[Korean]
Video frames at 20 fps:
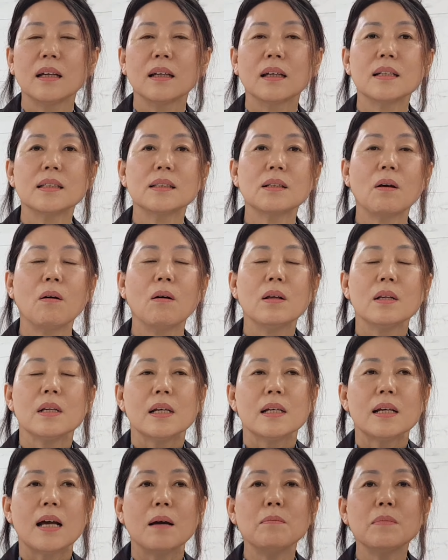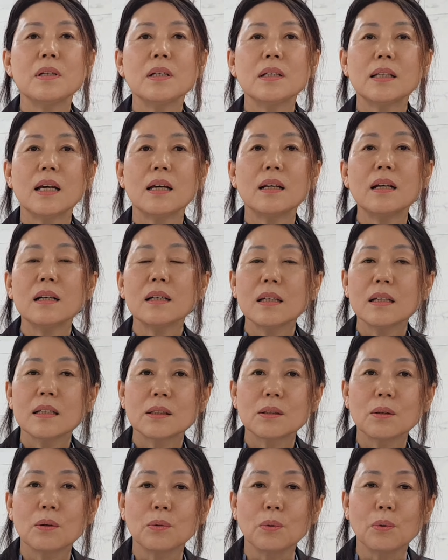그래서 아무리 사랑이
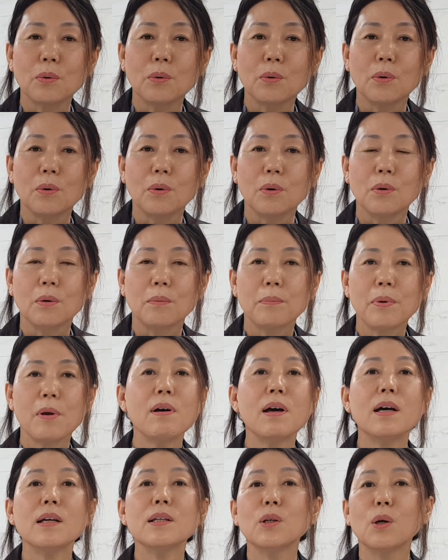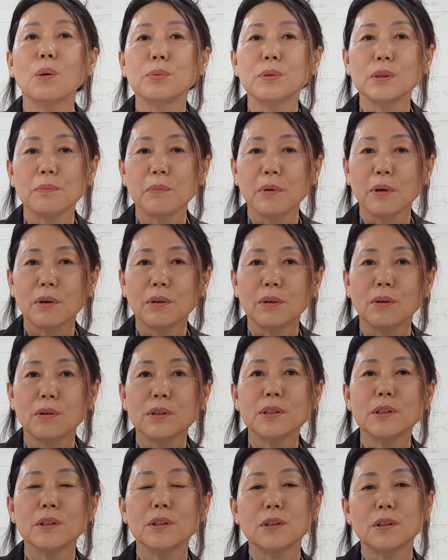있어도 평안이 없으면
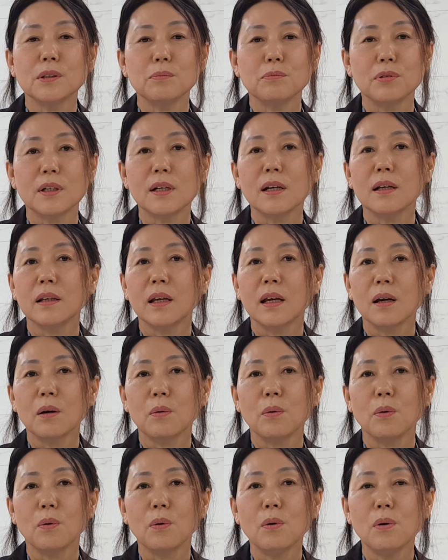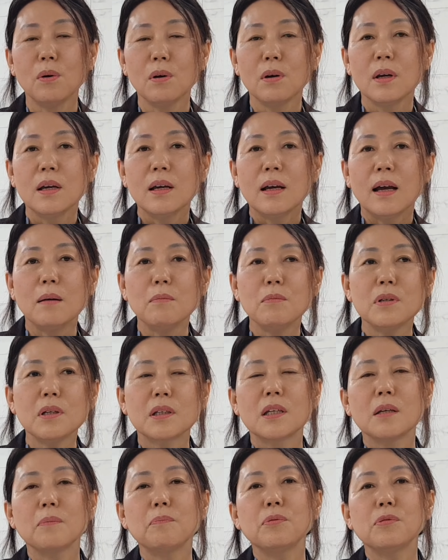어르신들은 불안해하고
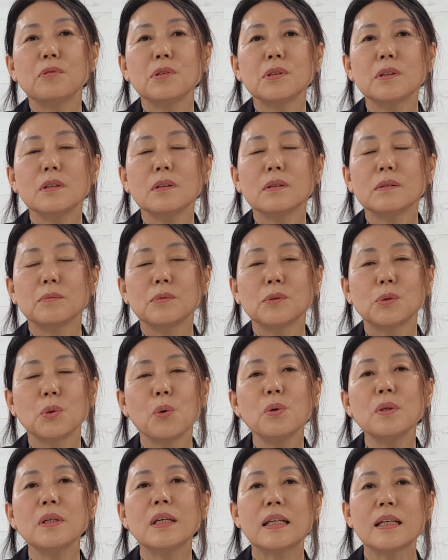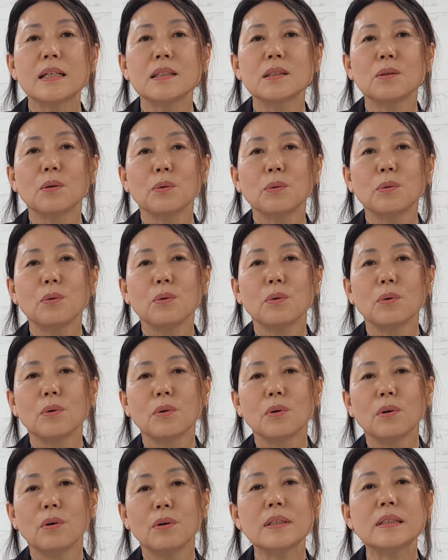아무리 기쁘고 좋은 일이
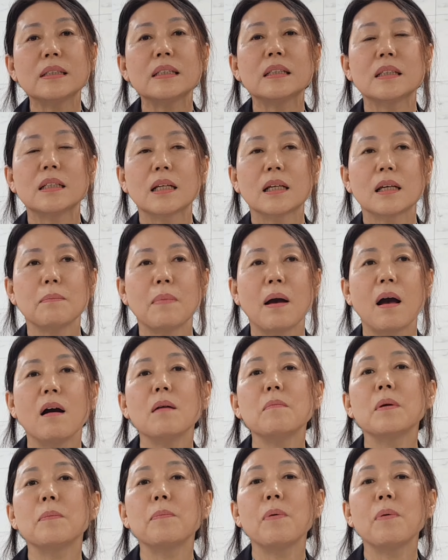있어도 어르신들에게 마음이